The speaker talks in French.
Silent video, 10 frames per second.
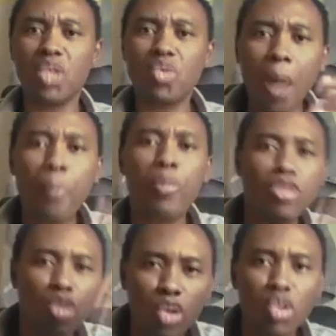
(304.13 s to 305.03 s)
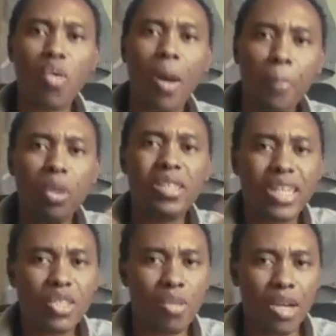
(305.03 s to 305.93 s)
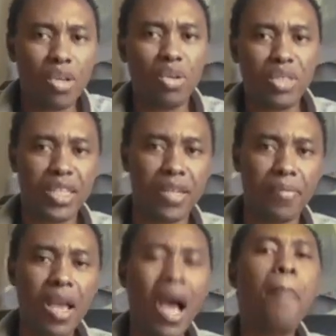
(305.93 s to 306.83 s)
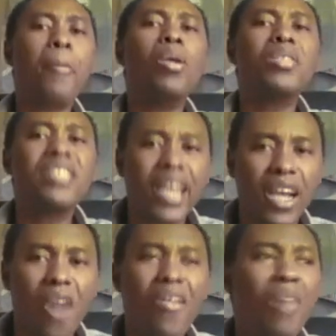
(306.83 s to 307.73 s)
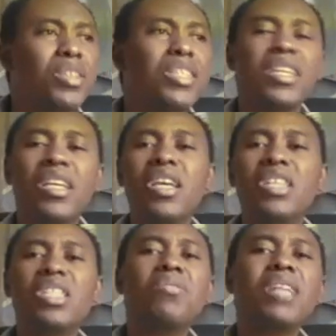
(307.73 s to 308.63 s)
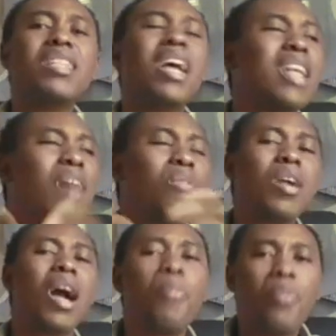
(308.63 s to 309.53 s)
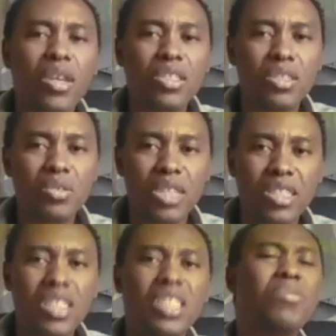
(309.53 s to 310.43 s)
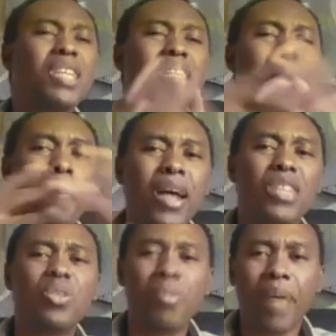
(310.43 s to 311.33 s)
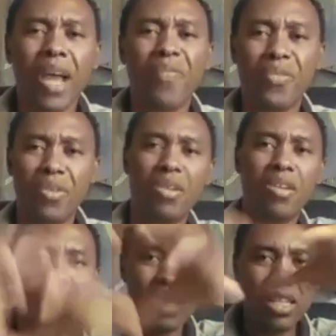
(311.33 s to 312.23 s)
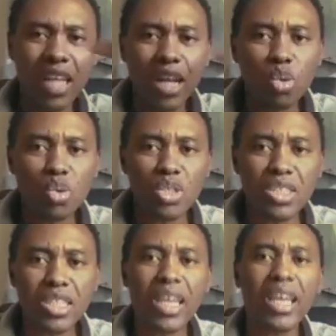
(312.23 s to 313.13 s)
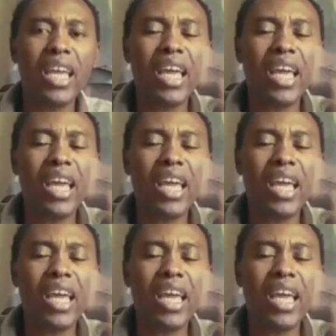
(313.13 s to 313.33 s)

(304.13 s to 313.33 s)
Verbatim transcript: Tu appuies sur le 3 pour le traitement de dossier. Après le 5, on va vous dire, si vous êtes un avocat, appuyez sur ceci. Si vous êtes un parti, bref, il y a toute une série.